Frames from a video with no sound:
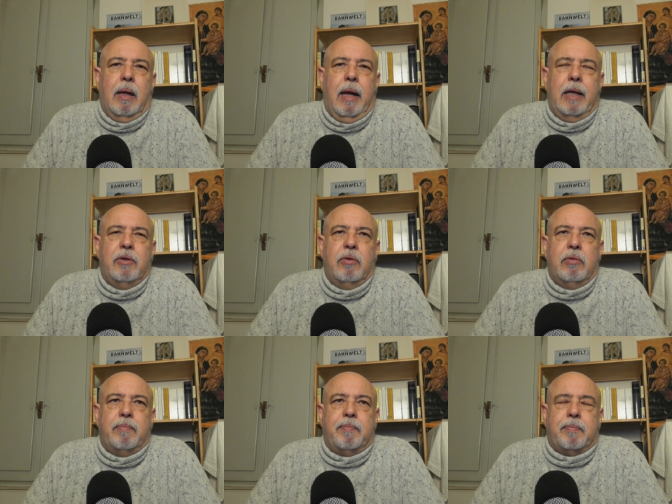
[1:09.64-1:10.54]

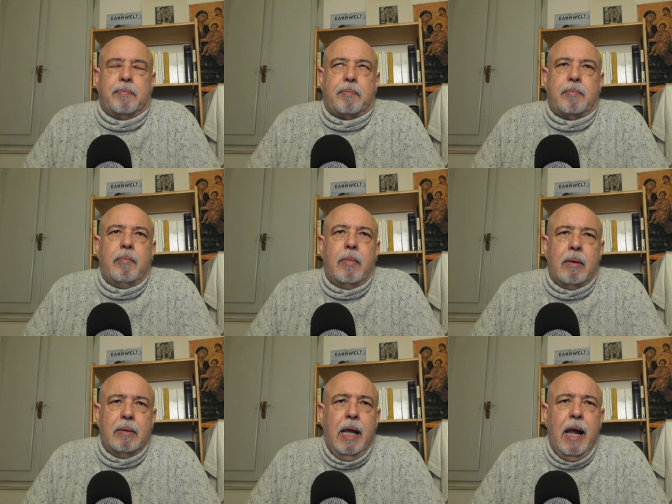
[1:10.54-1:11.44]
Ellos
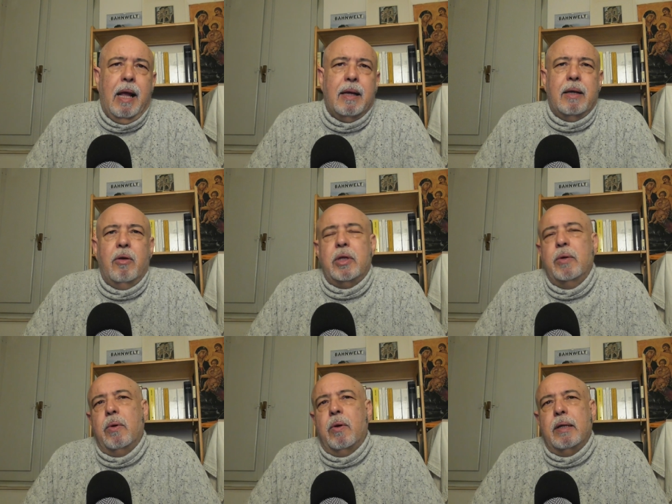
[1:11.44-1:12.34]
dejan que los
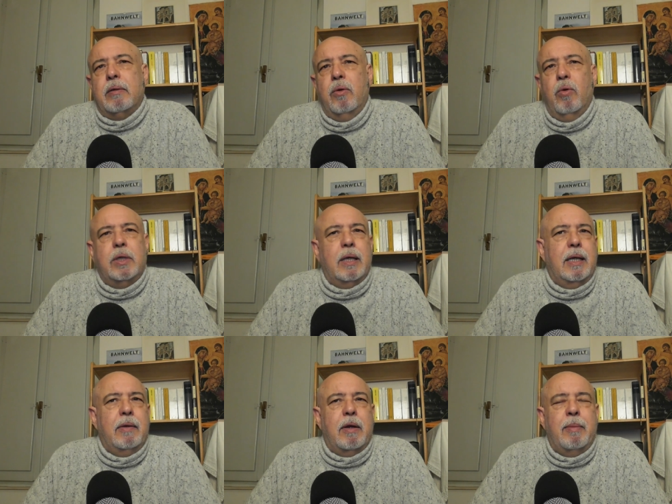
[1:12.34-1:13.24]
tiburones luchen
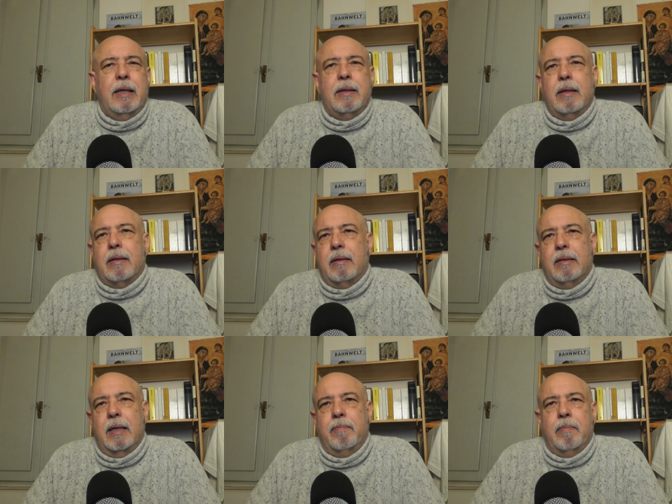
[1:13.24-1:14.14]
libremente entre
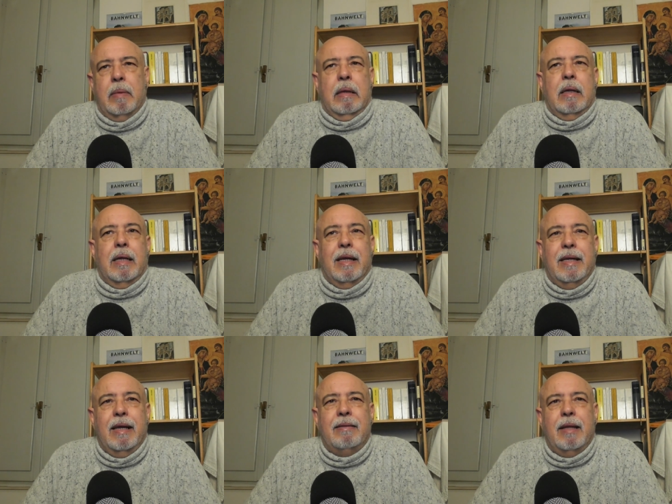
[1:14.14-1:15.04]
sí,
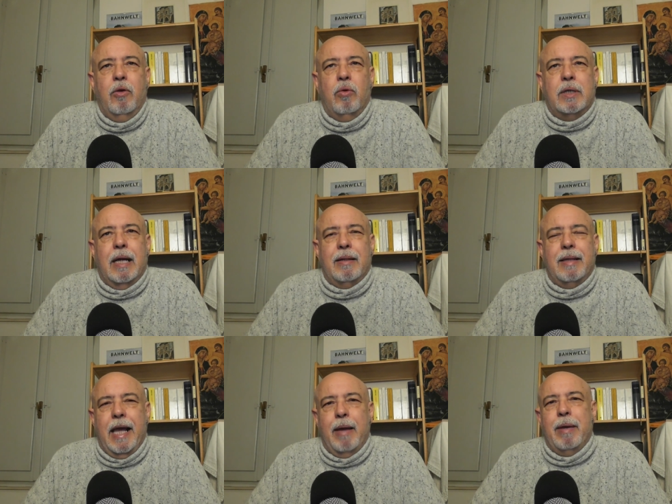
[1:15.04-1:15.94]
y esta lucha
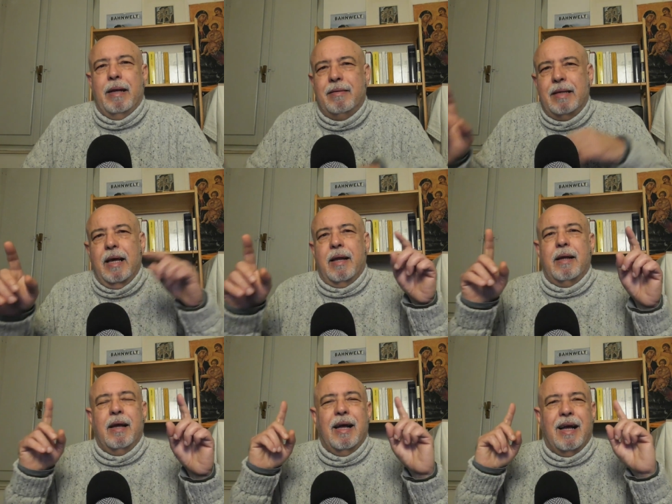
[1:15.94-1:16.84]
debe
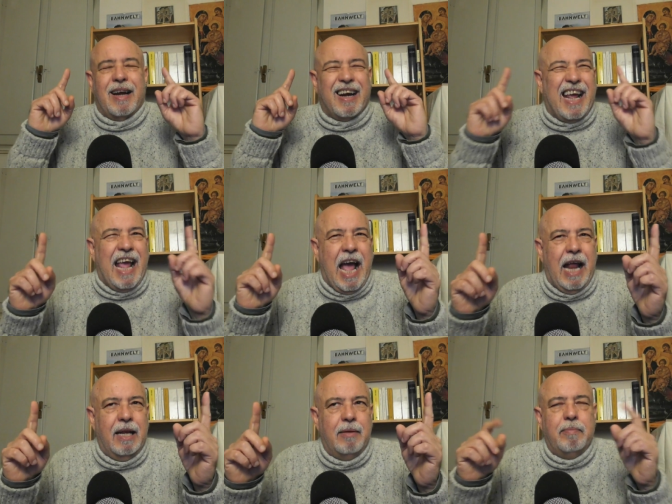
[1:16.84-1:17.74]
ser
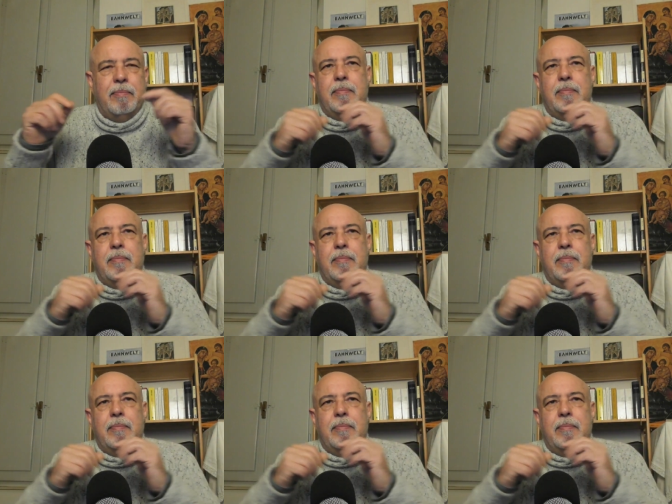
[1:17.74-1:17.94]
real.